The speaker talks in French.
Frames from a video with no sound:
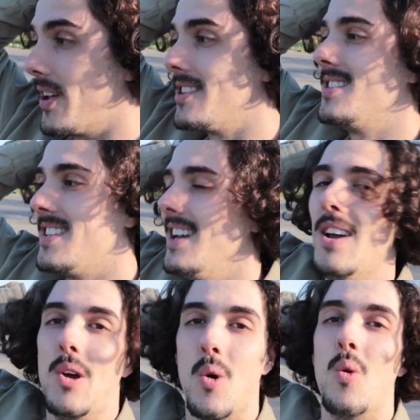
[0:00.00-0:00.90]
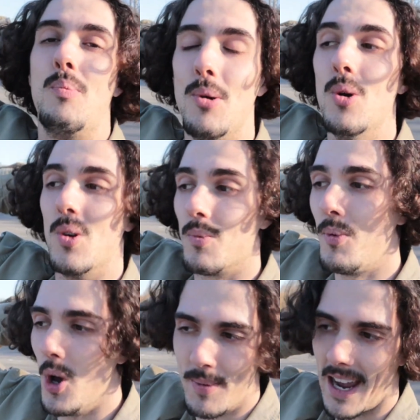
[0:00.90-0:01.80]
on a des idées, on peut, on
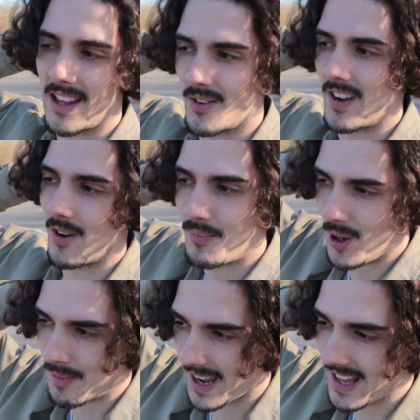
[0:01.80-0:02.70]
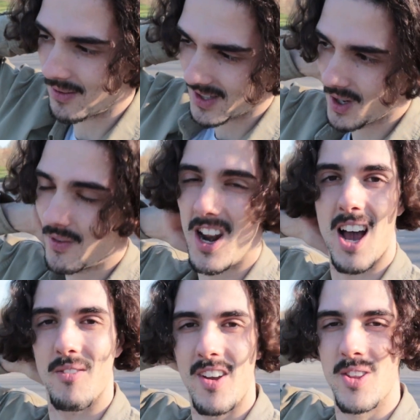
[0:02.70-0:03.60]
peut upgrade en vrai, on peut upgrade. Donc si vous voulez
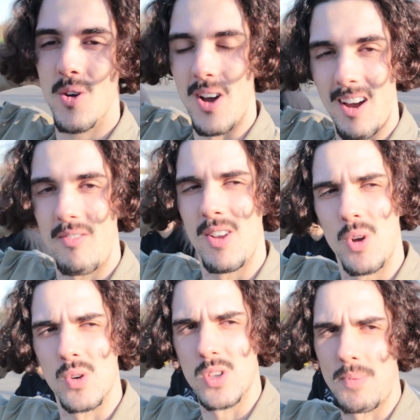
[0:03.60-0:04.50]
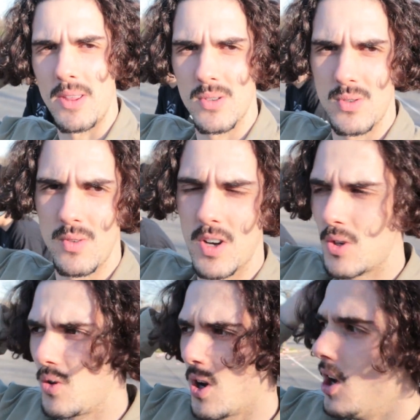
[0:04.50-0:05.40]
un V2, un V2 on saute par-dessus une
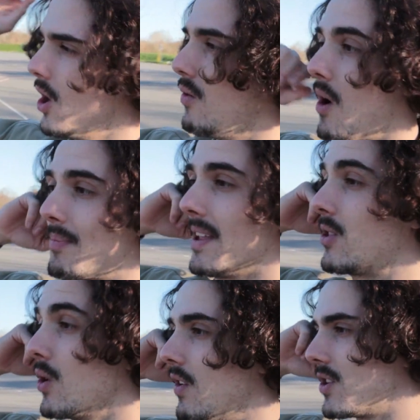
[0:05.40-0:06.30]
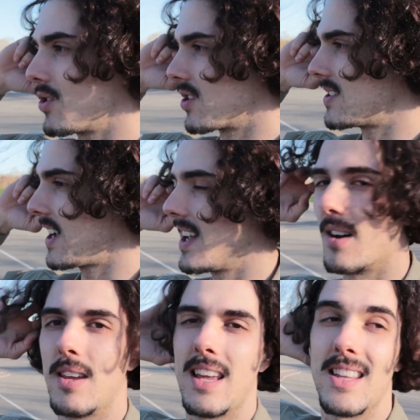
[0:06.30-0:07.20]
voiture, voire peut-être deux voitures, j'en sais
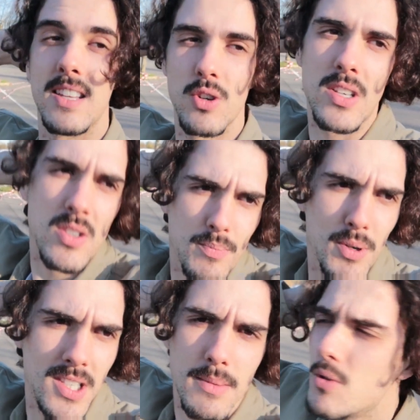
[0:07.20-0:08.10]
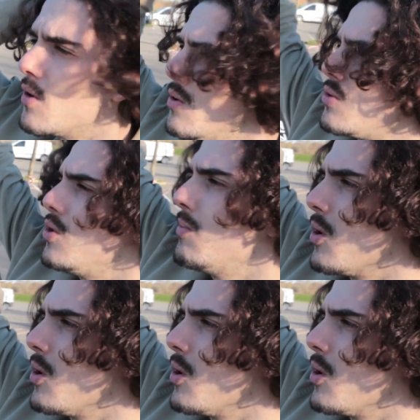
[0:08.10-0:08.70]
rien. Il y a des choses qui sont possibles, ou une